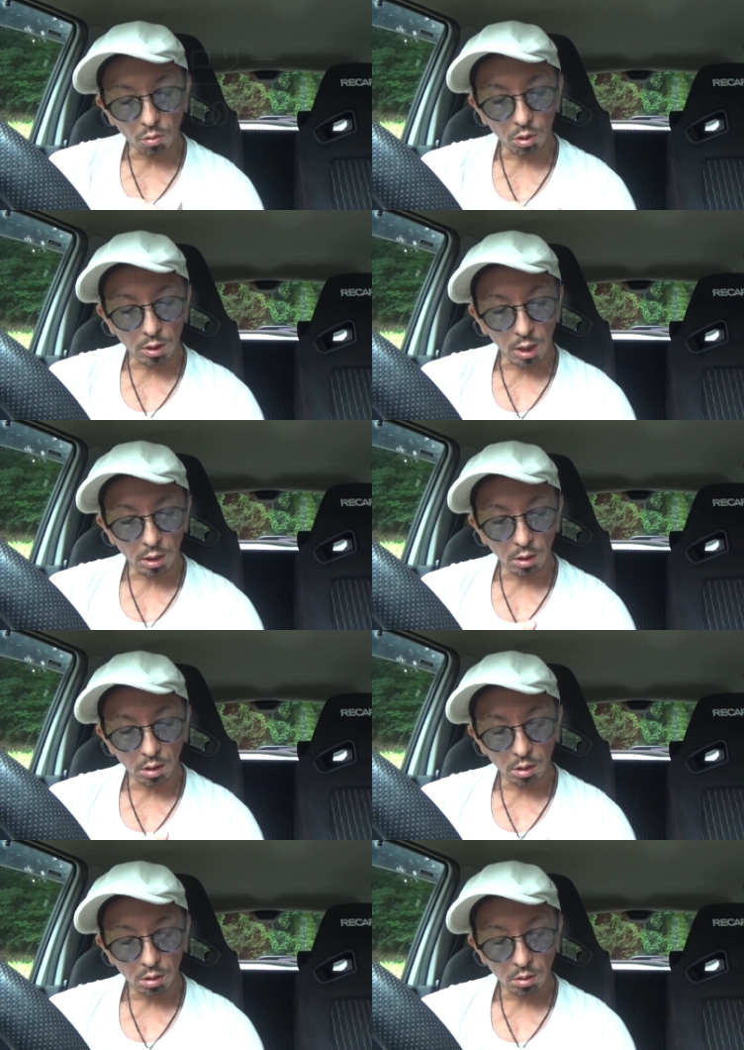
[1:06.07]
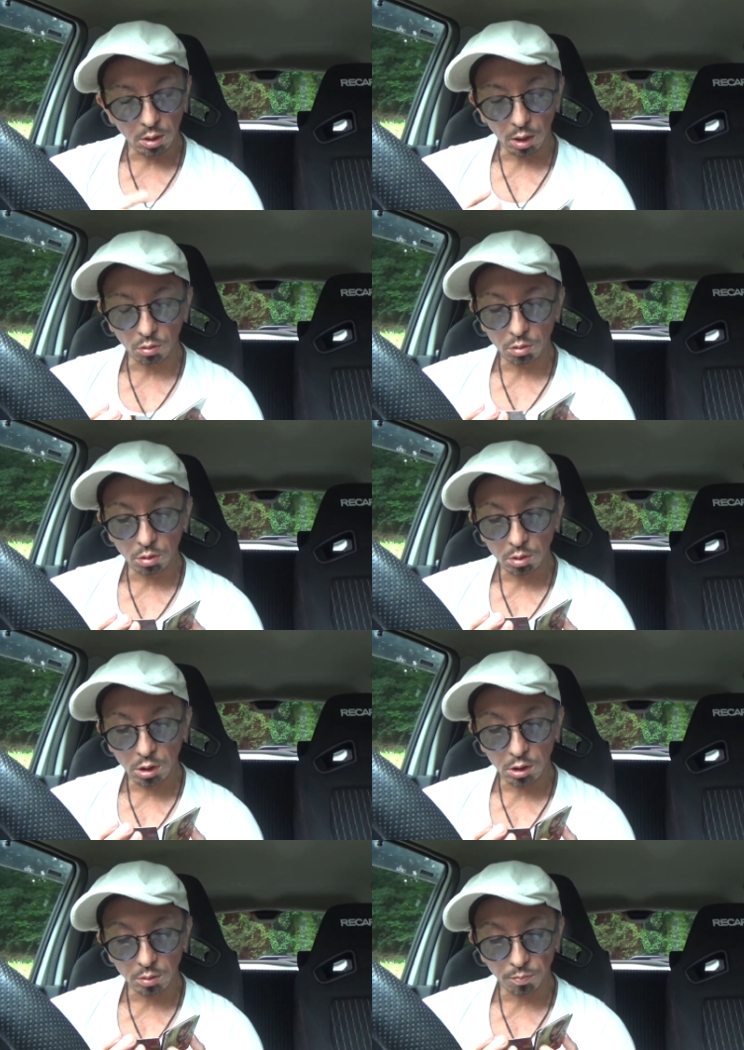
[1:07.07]
これ、再、ロ録
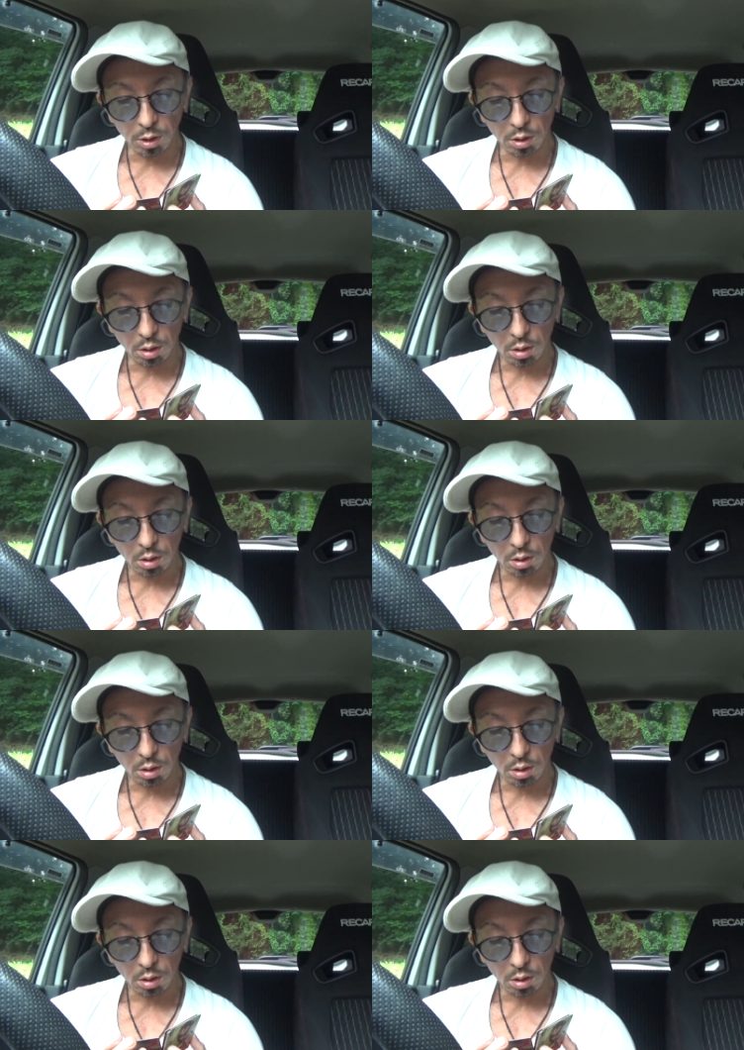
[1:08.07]
?CP。